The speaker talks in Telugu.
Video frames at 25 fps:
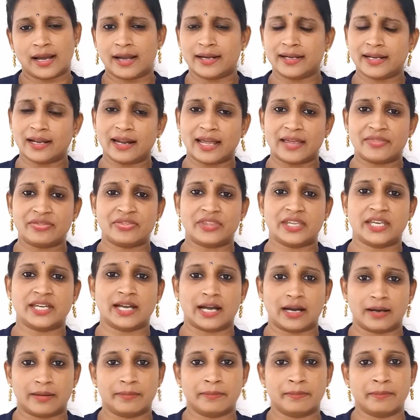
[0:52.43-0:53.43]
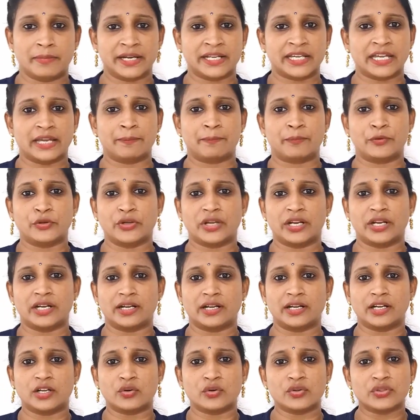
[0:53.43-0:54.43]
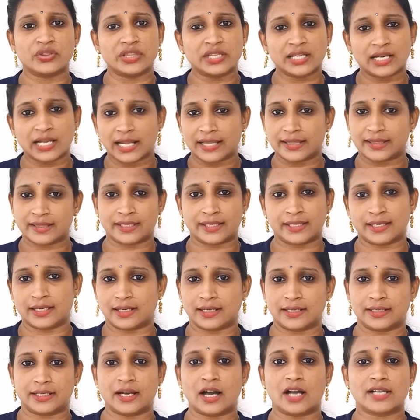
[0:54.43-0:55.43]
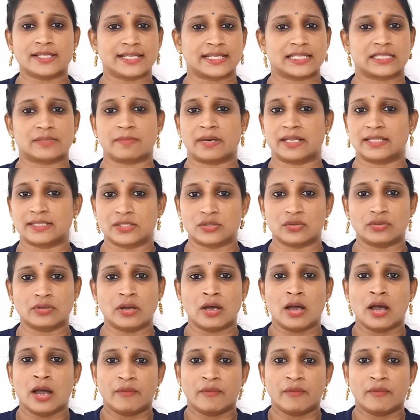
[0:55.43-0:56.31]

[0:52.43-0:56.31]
అంటే లెందీగా మనకి ఎప్పుడు ఏంటంటే కొద్దిగా లెందీగా అంటే ఆ సిక్స్ మంత్స్